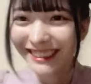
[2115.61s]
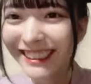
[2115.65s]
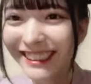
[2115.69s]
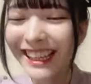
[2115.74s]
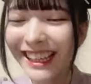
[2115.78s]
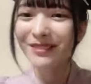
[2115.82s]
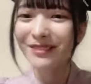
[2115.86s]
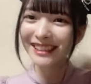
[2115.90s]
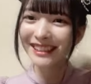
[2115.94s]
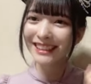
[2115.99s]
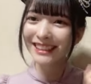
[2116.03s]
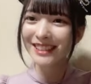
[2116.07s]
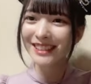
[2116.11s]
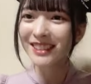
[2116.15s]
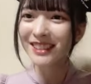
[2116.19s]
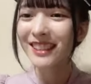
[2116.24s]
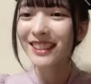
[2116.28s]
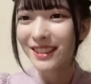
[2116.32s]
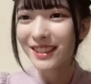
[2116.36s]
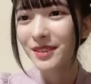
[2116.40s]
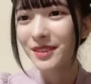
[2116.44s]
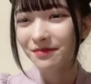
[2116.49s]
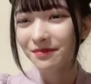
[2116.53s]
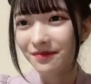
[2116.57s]
なんか
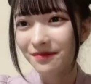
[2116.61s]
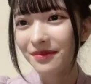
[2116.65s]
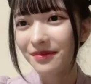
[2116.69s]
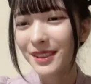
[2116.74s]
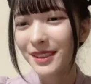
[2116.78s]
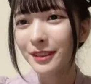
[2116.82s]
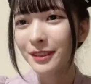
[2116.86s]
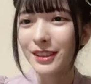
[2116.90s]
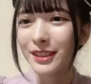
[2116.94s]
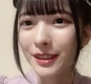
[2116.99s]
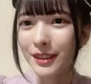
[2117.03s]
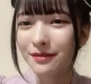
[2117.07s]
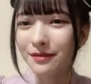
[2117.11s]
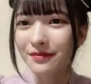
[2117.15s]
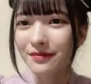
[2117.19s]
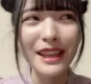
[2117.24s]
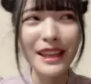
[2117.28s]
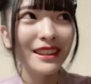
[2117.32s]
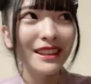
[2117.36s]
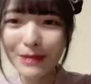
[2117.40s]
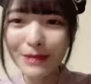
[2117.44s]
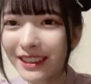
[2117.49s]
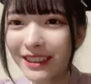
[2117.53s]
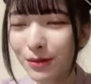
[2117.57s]
ななん
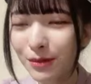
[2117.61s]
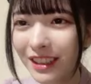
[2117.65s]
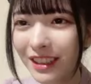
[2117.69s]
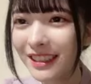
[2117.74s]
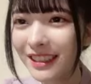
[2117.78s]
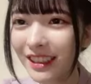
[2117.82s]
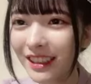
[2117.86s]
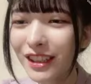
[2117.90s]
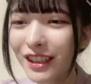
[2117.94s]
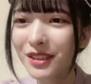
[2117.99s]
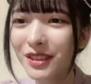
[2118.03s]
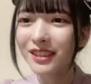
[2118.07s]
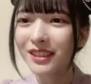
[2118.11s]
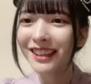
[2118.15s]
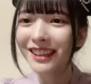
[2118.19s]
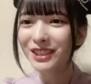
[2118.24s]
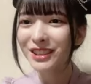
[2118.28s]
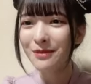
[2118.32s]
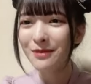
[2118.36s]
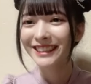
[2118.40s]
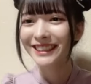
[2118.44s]
ていうの送ってじゃない